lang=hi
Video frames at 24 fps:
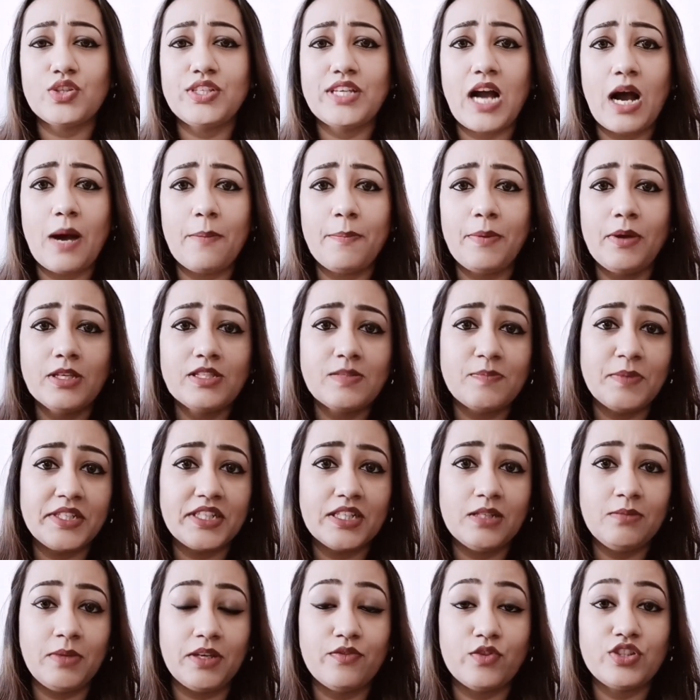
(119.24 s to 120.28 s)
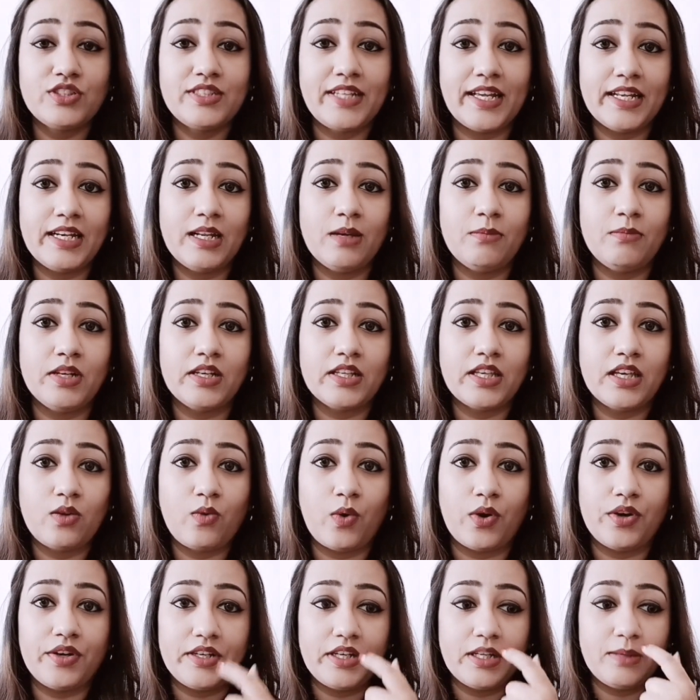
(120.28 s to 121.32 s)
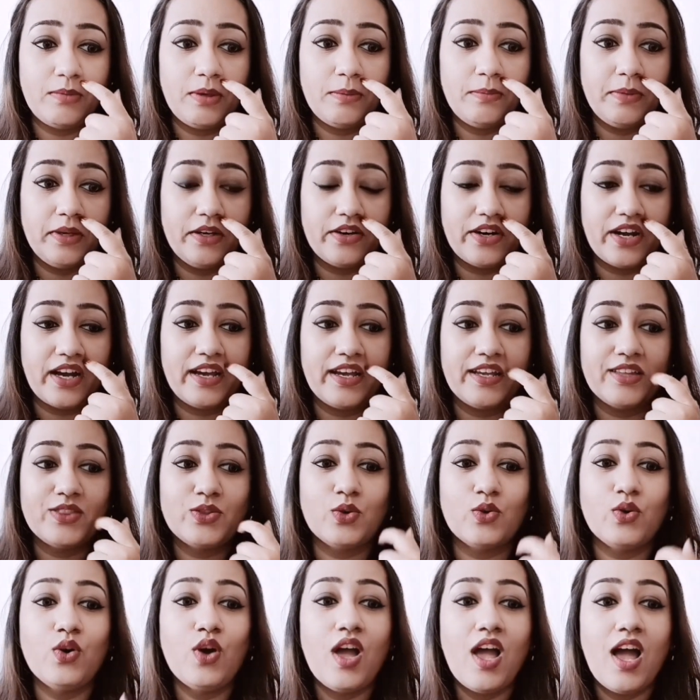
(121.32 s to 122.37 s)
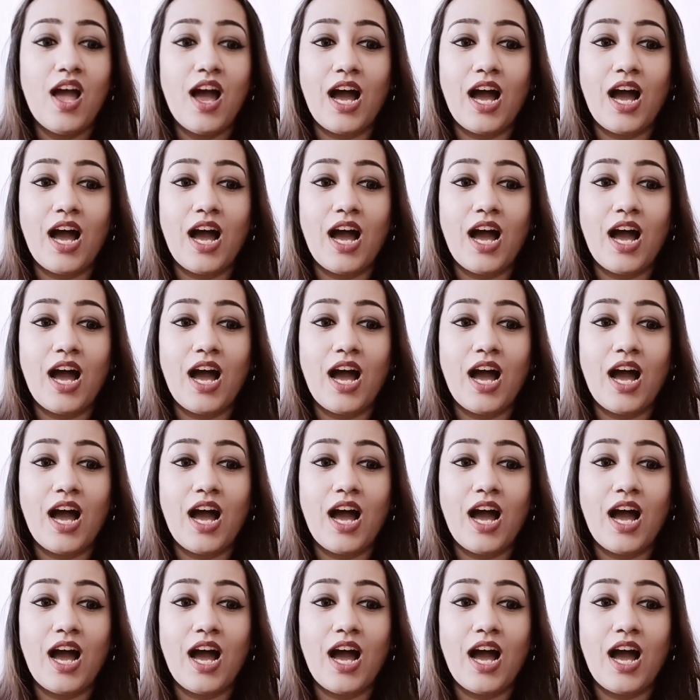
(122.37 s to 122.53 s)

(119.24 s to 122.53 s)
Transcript: सो so, यहाँ पे स्मिटन में वो 10 एम की क्वांटिटी में मिल रहा है तो